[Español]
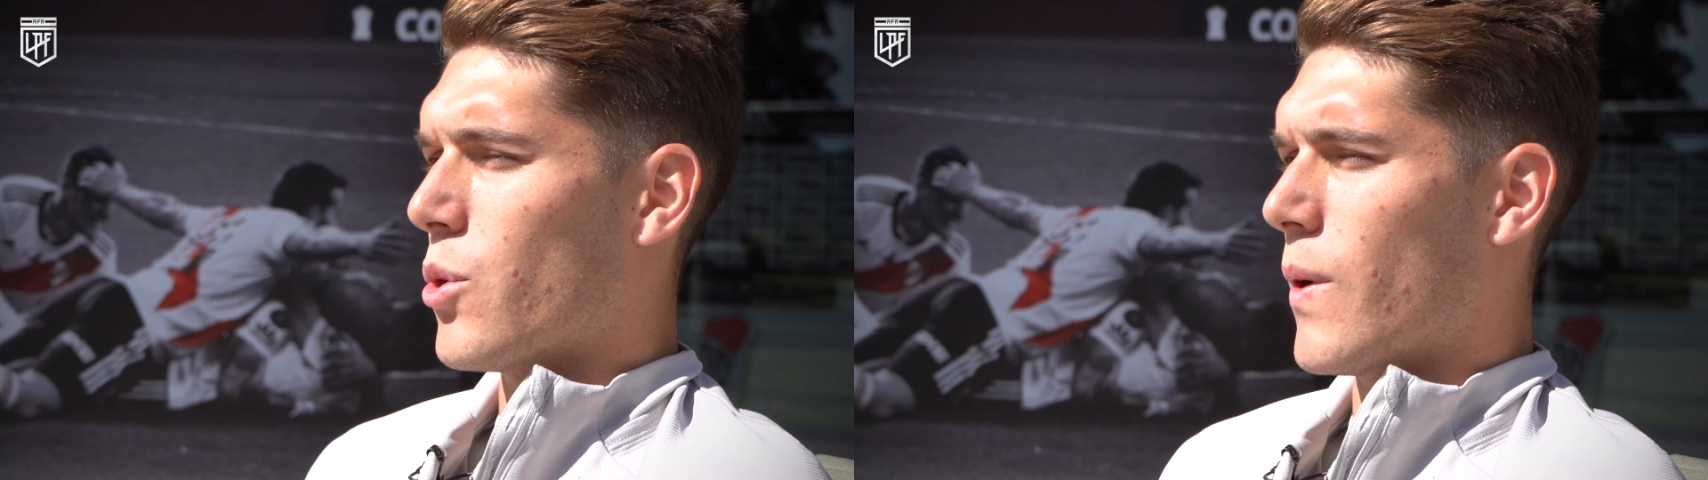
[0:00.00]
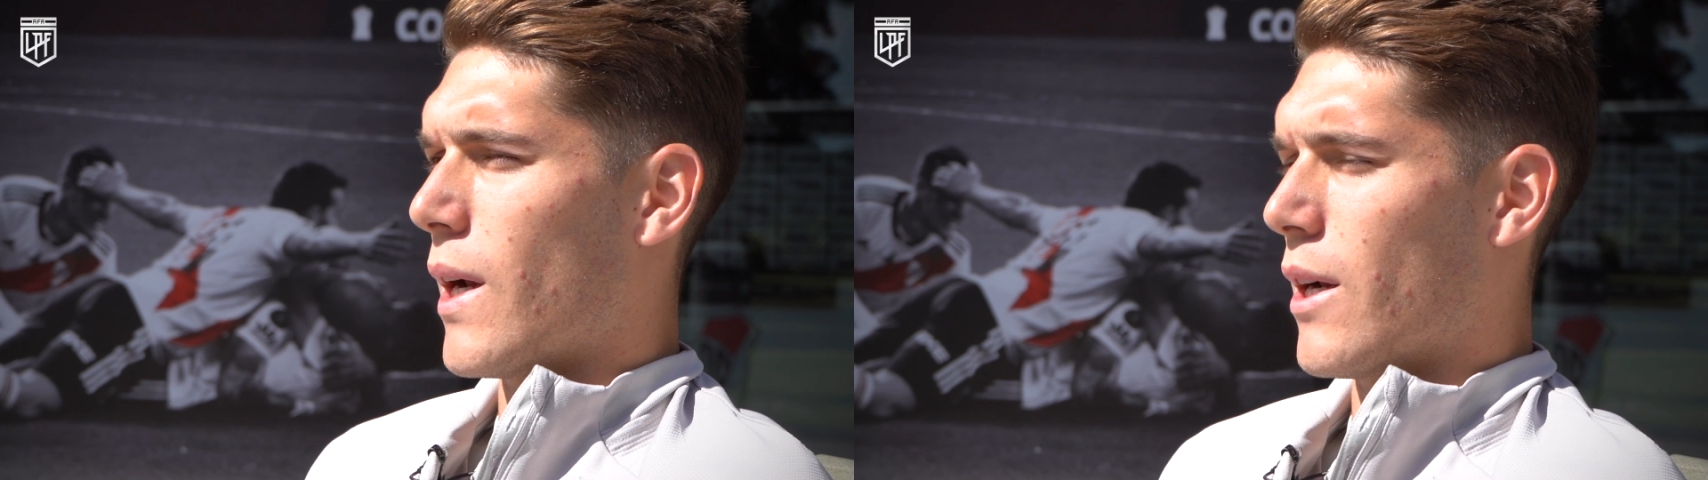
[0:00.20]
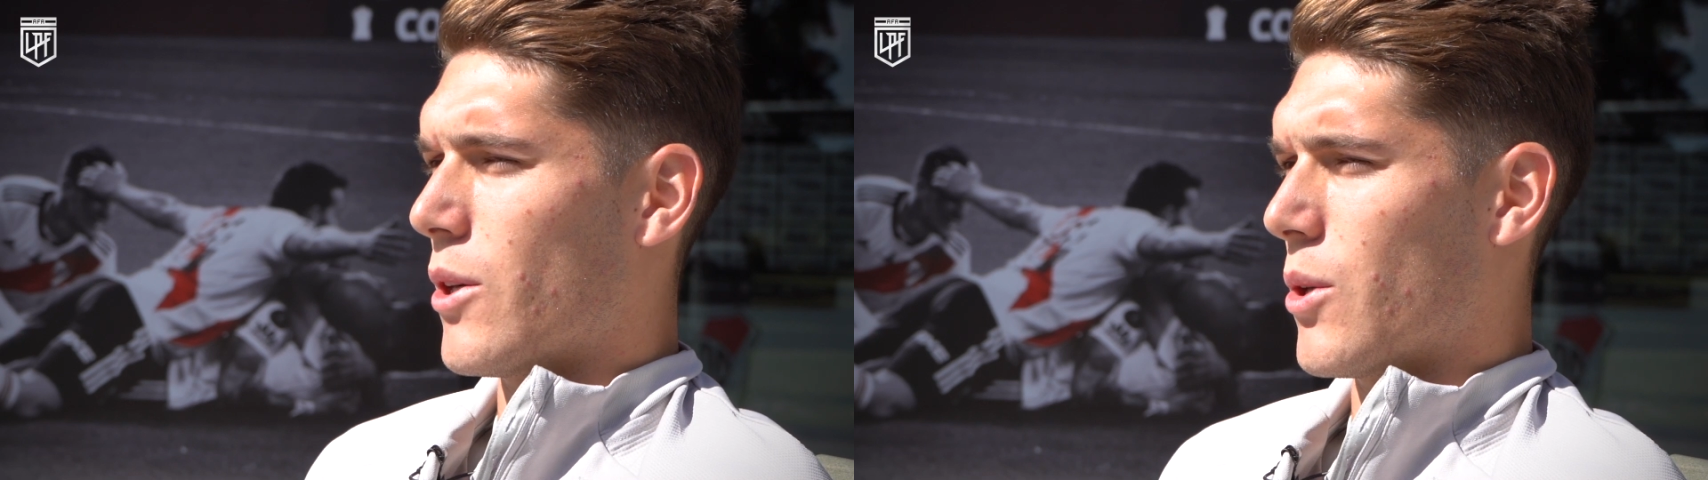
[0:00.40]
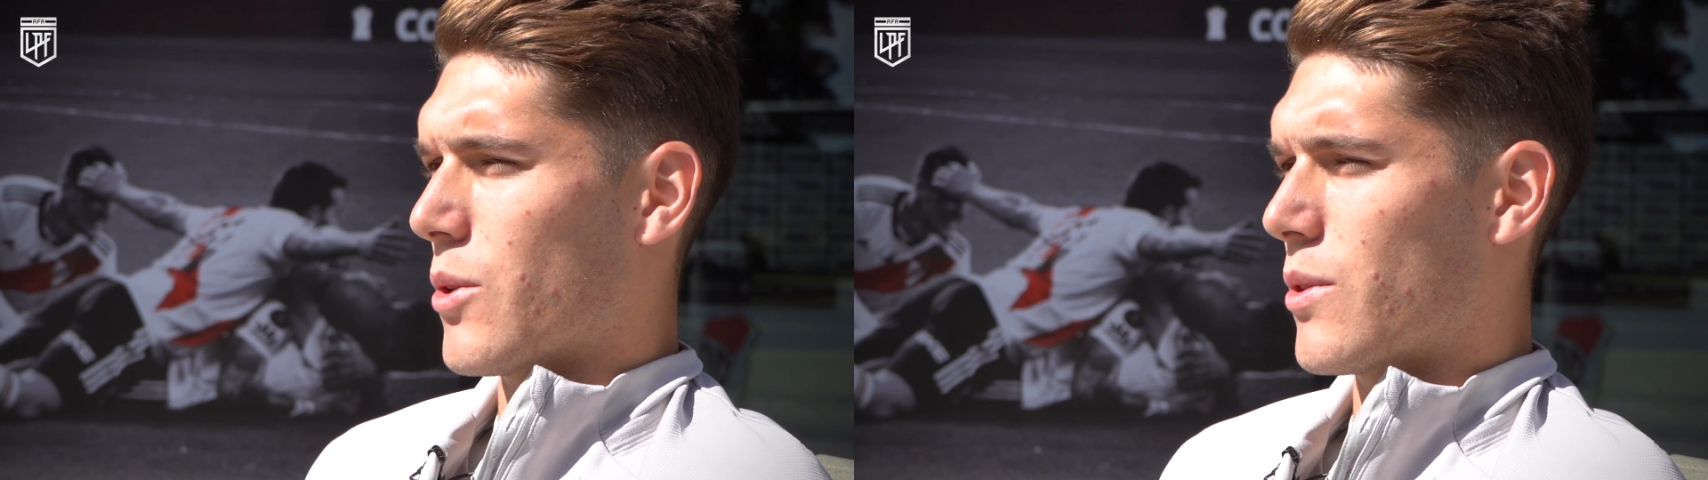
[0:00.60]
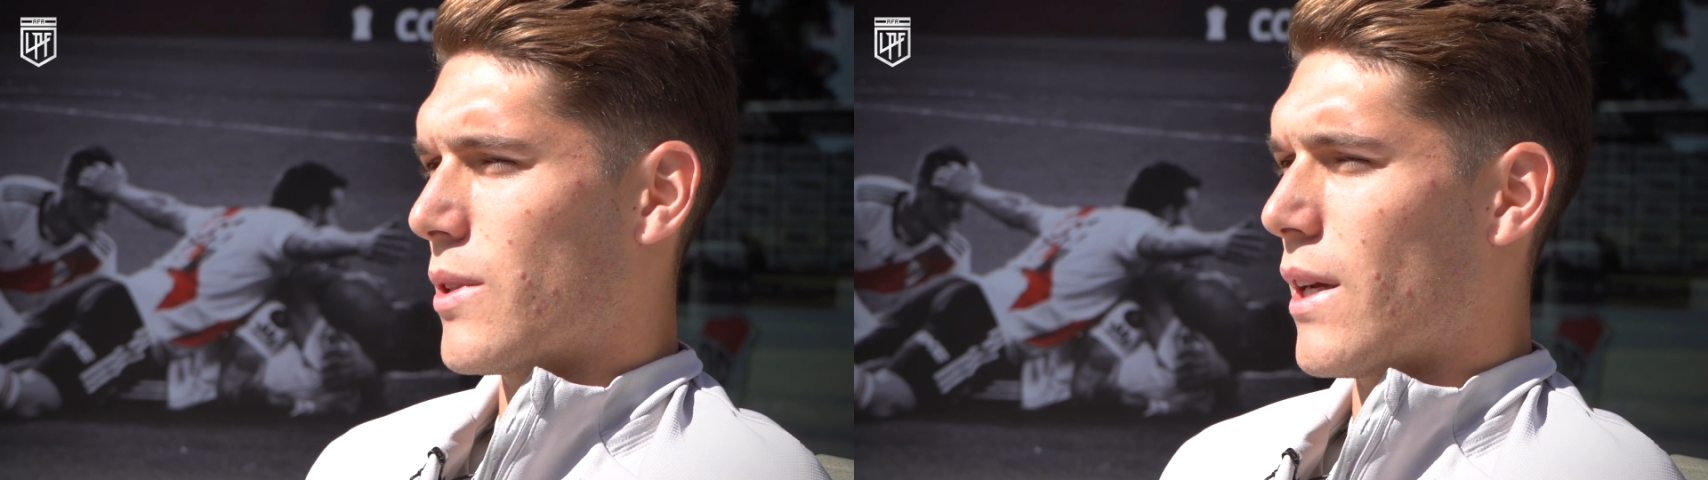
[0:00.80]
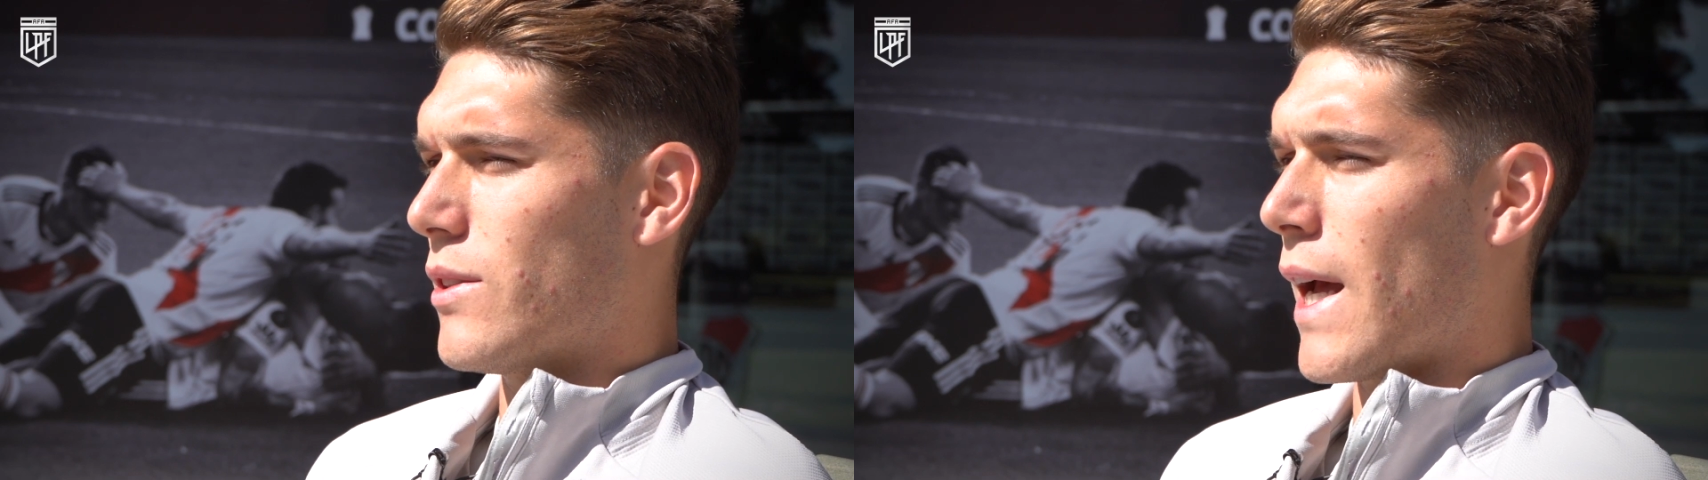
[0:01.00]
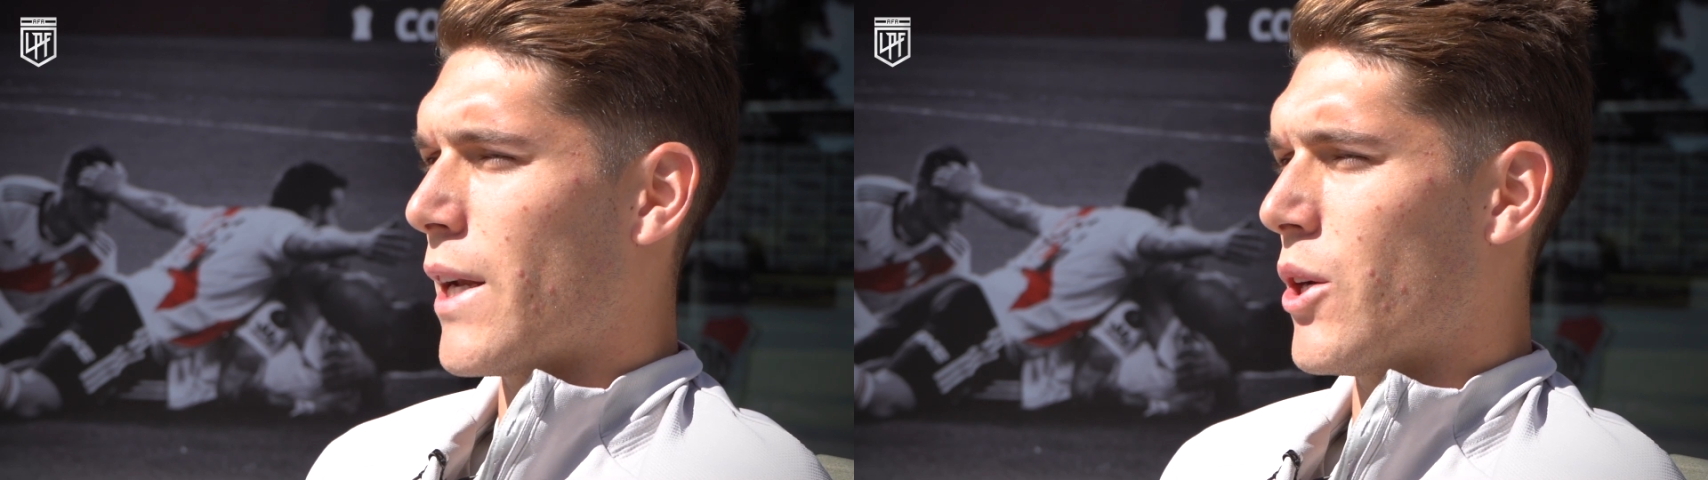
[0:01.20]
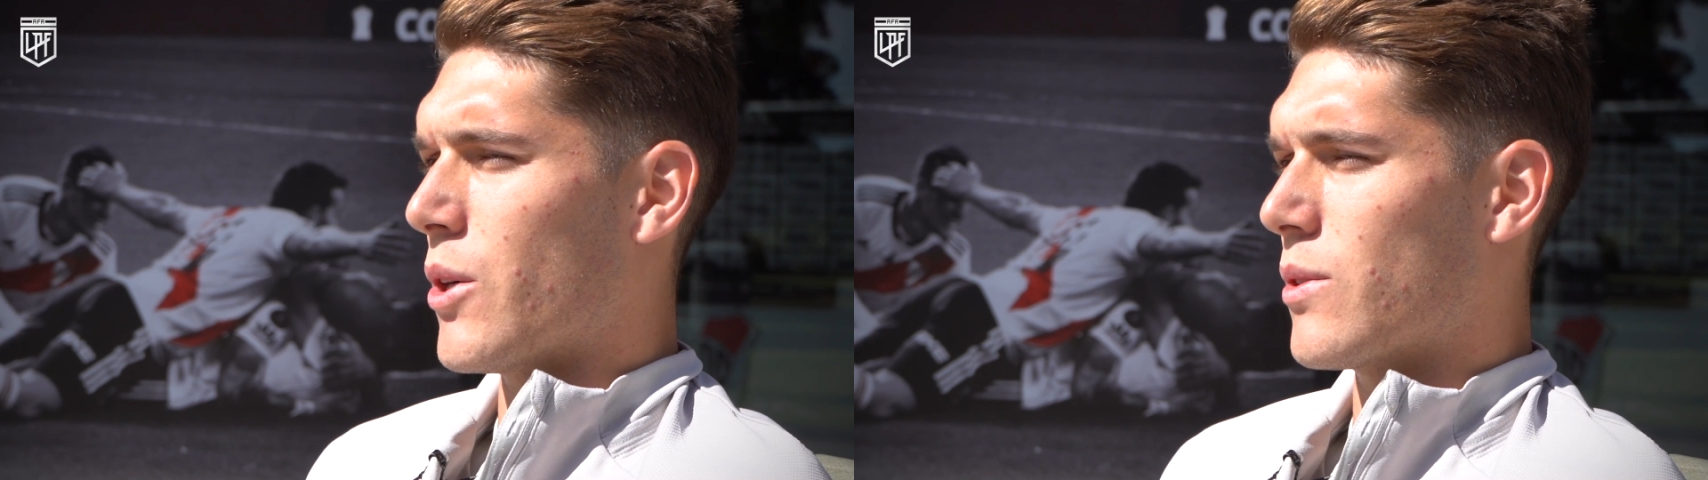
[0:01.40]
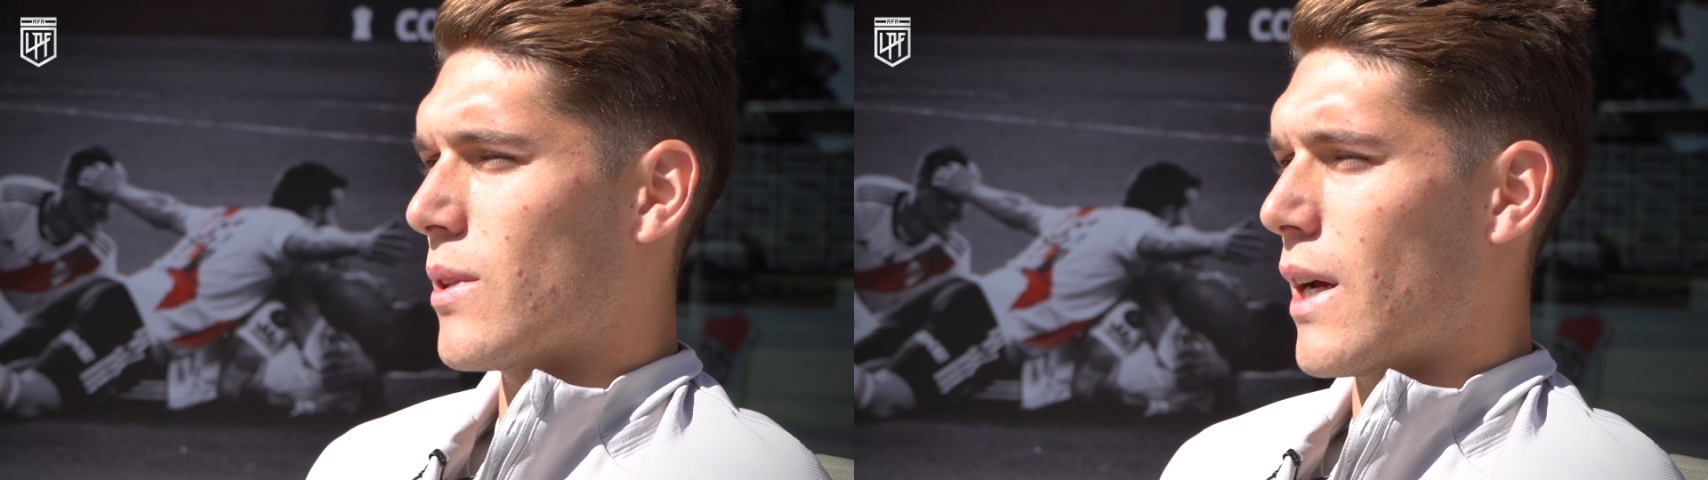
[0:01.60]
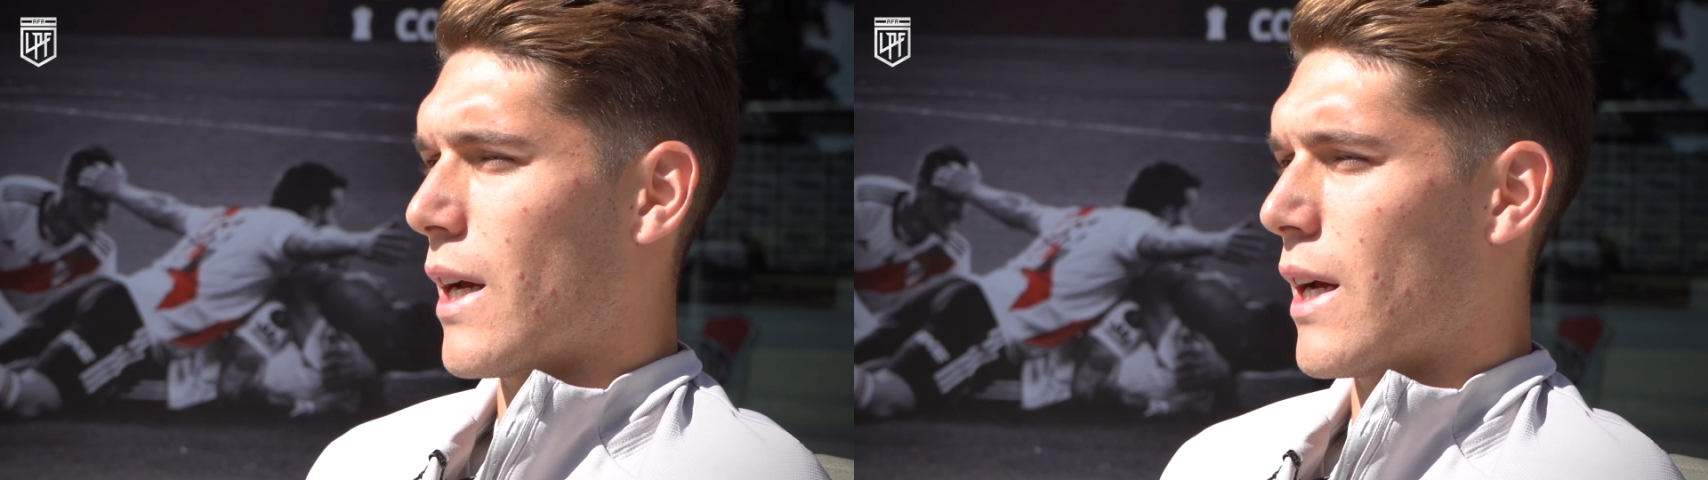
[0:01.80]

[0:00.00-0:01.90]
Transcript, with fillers: fútbol a los seis años,